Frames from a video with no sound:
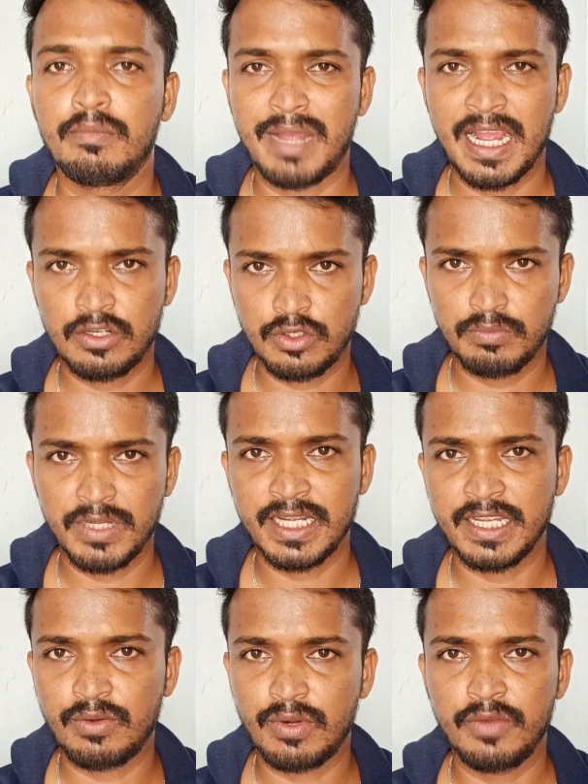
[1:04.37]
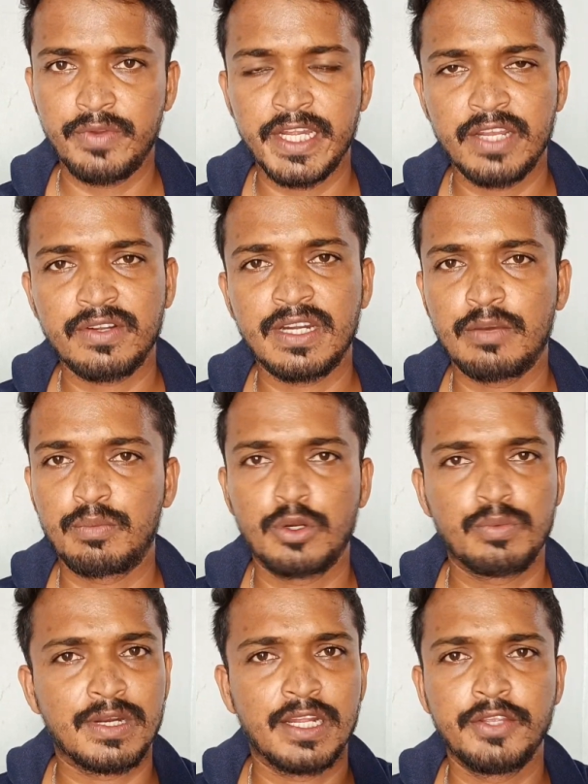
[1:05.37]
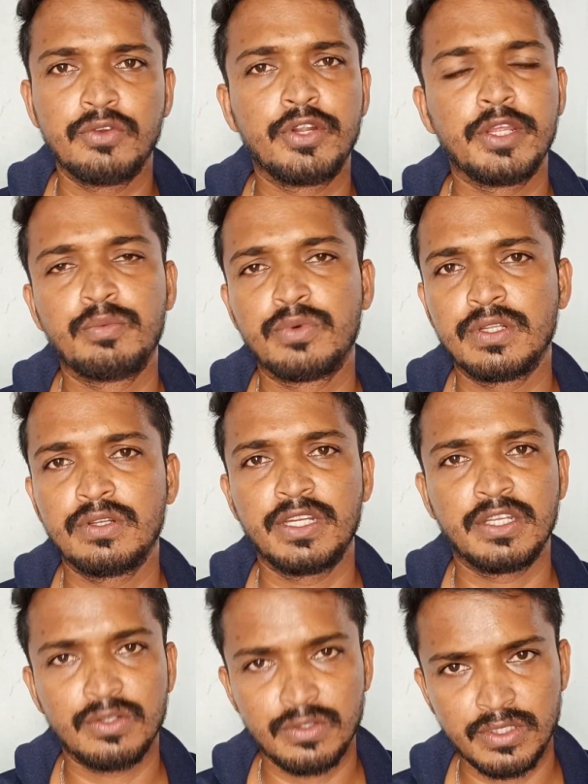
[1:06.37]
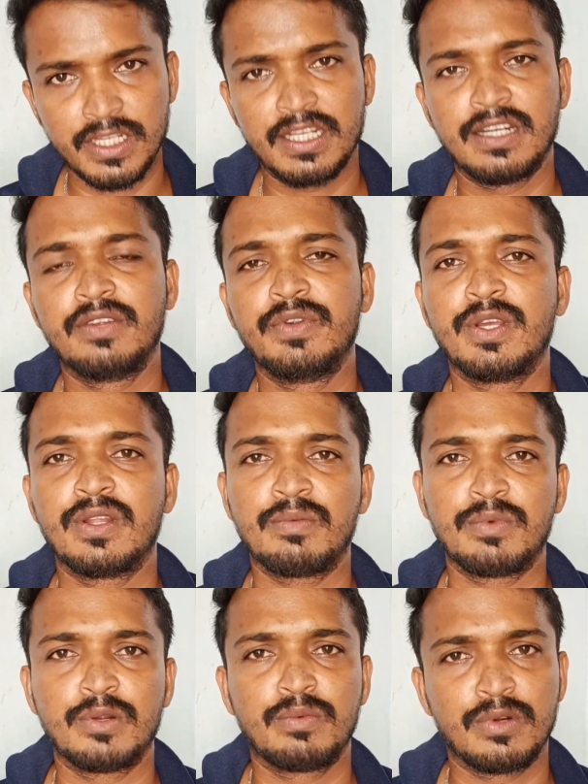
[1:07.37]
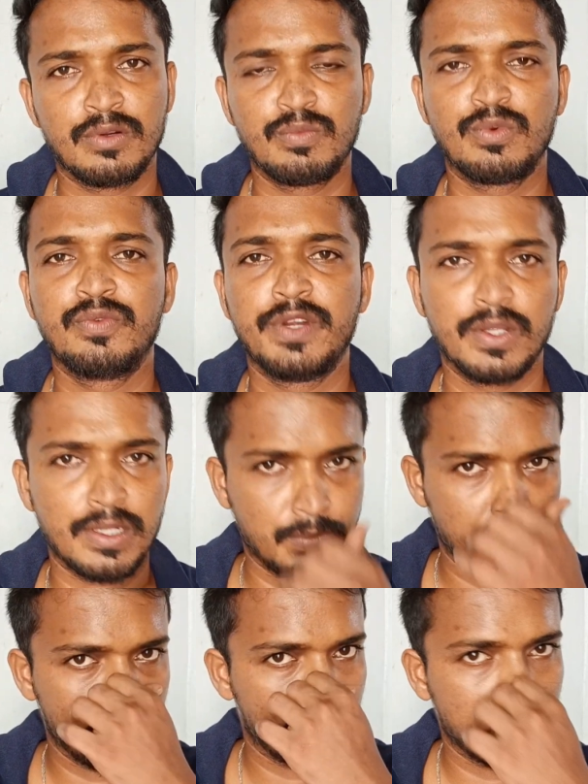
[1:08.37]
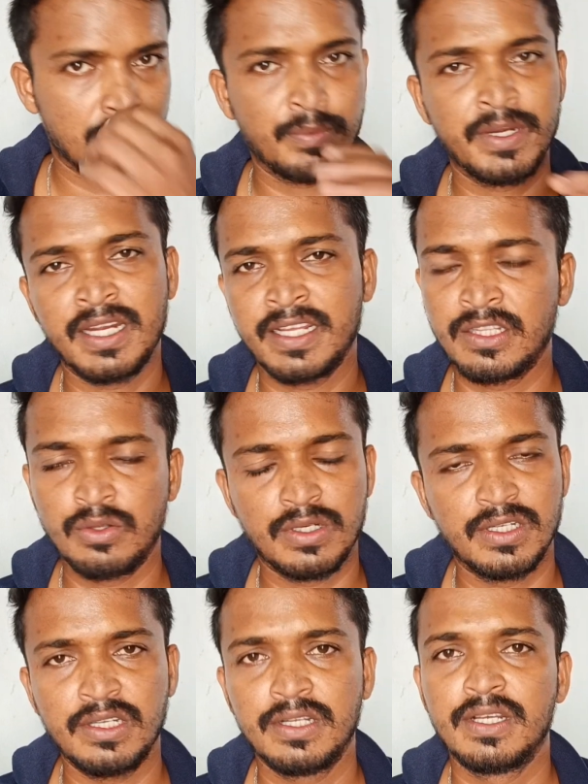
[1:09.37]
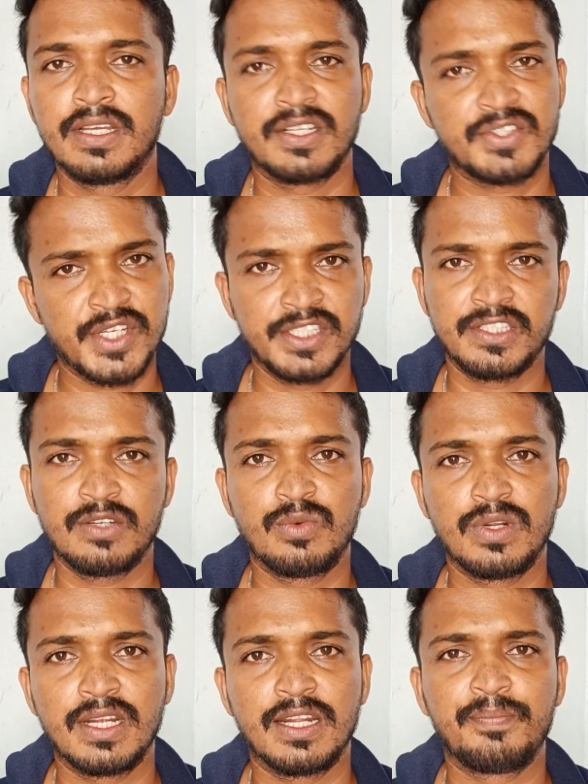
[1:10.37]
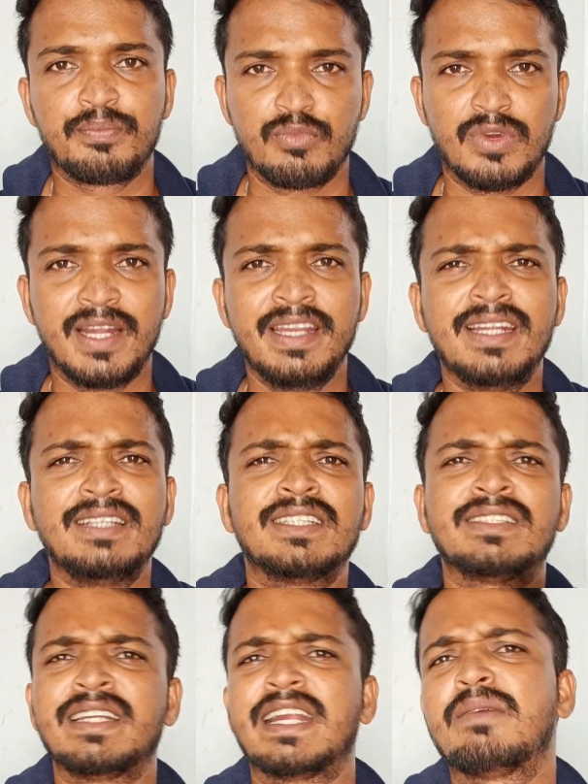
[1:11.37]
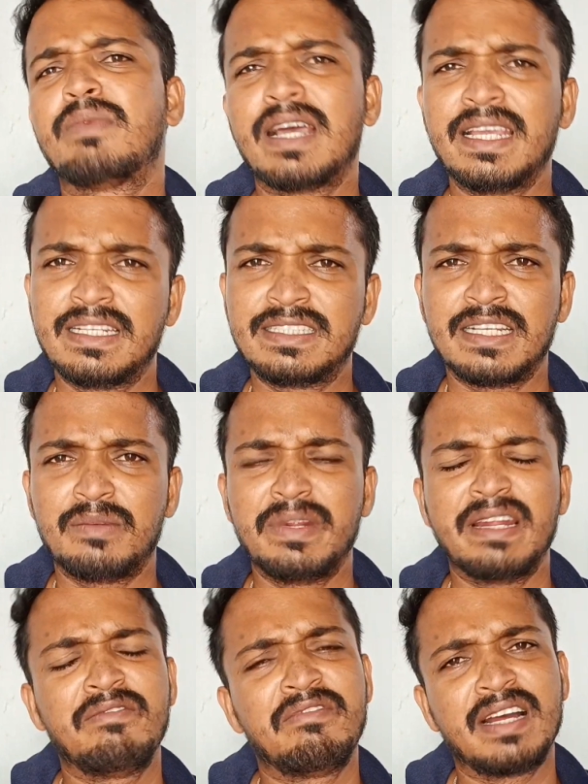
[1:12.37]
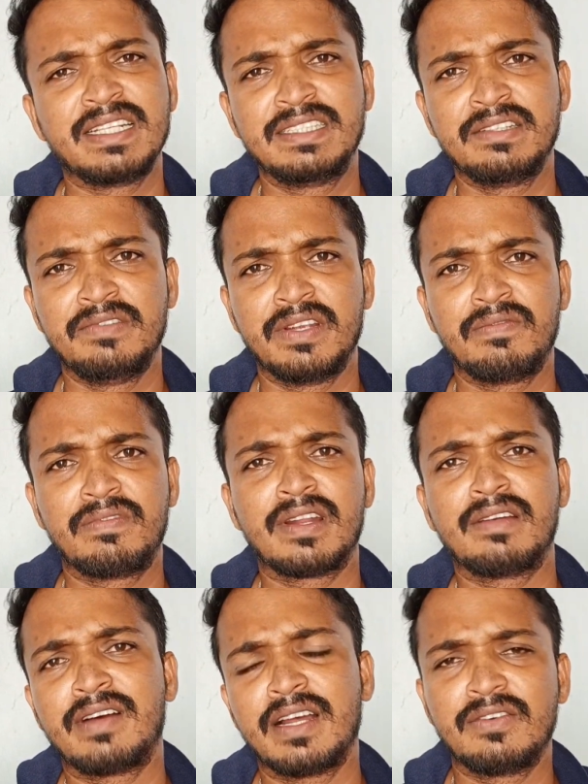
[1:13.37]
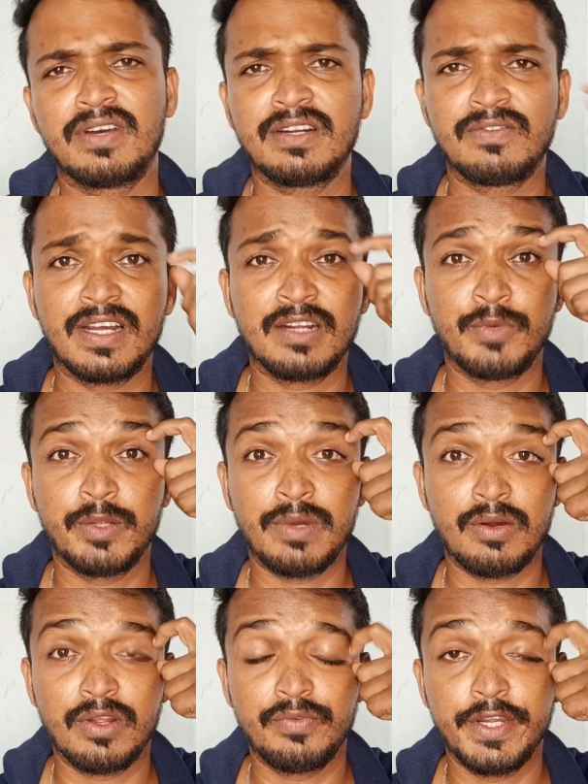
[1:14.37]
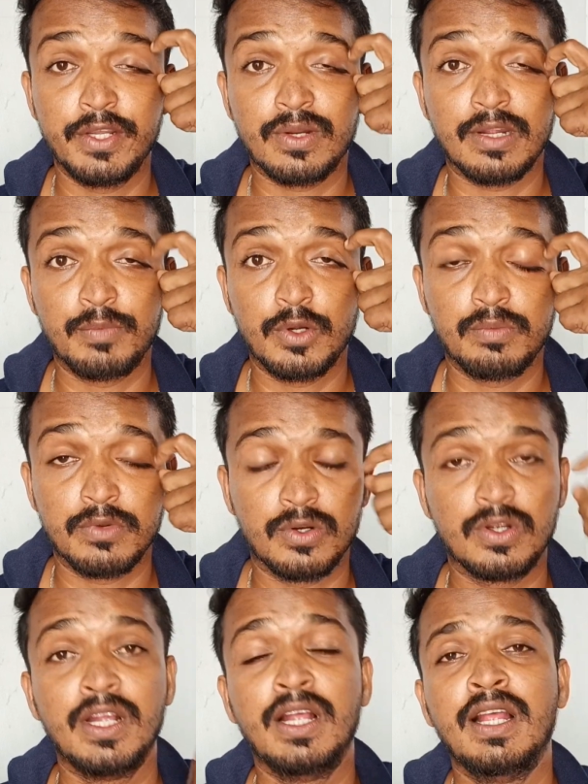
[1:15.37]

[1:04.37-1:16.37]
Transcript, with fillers: பேக் டு பேக் எவ்வளோ வீடியோ வேணாலும் அப்லோட் பண்ணலாம் யூடியூப் வந்து நீங்கள் வந்து இன்றைக்கி ரெண்டு வீடியோ தான் அப்லோட் பண்ணணும் மூணு வீடியோ தான் அப்லோட் பண்ணணும் அப்படின்லாம் எந்த ஒரு ரெஸ்ட்ரிக்ஷனும் கொடுக்கல மானிட்டைசேஷன் எனபிள் ஆயிடுச்சு அப்படின்னா வச்சு எவ்வளோ வாங்க வாங்க வாங்க முடியுமோ அவ்வளோ வீடியோக்கள் அப்லோட் பண்ணுவோம்